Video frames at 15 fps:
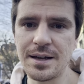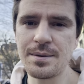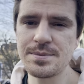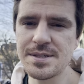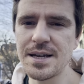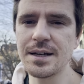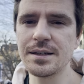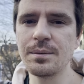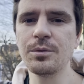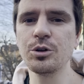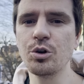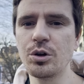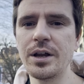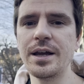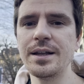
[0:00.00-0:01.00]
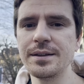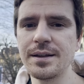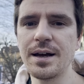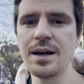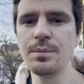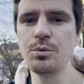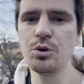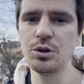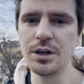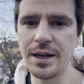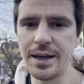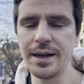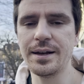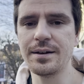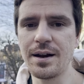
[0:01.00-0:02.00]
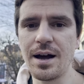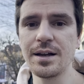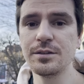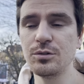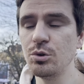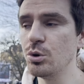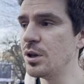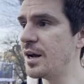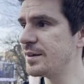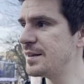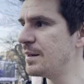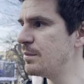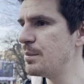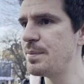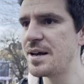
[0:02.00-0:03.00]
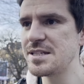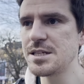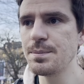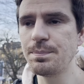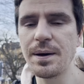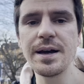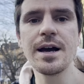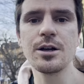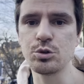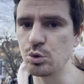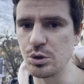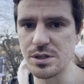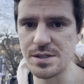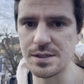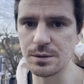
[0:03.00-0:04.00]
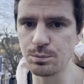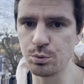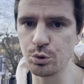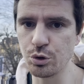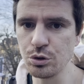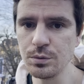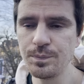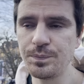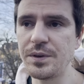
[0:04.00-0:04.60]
Amsterdam'a göre daha böyle rahat diyorlardı ama bence bayağı turistik bugün.